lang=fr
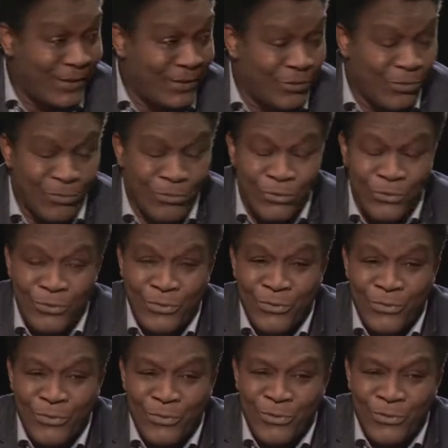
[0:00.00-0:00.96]
de
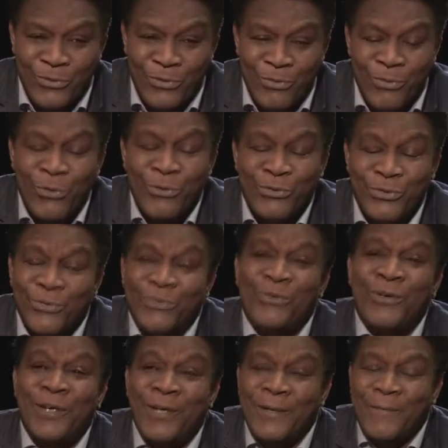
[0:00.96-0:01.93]
me, de
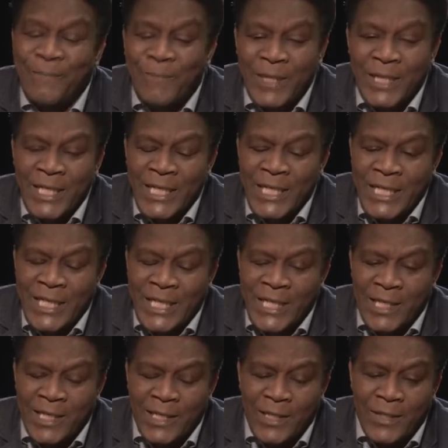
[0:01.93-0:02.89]
recevoir.
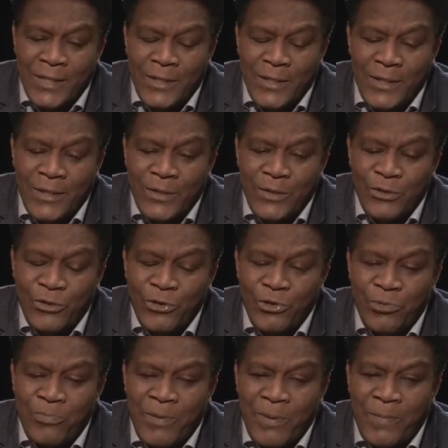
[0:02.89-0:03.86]
Euh,
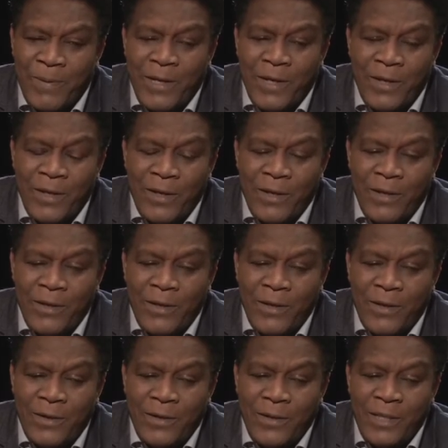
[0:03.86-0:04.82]
je
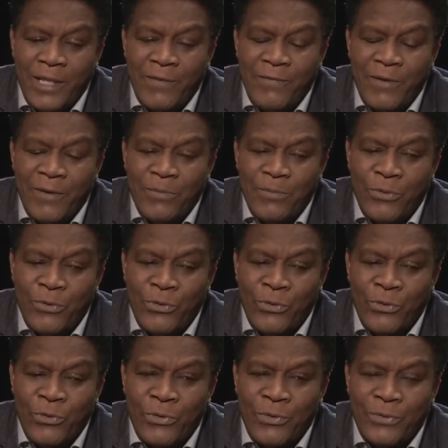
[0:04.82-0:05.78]
prépare un
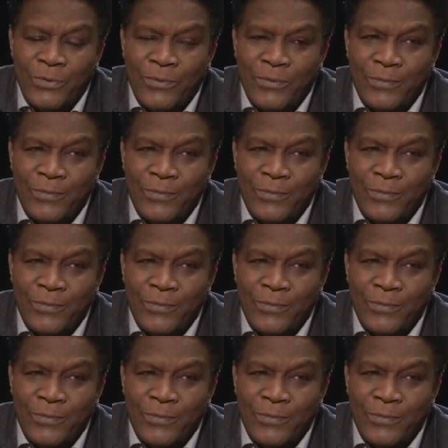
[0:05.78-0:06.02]
événement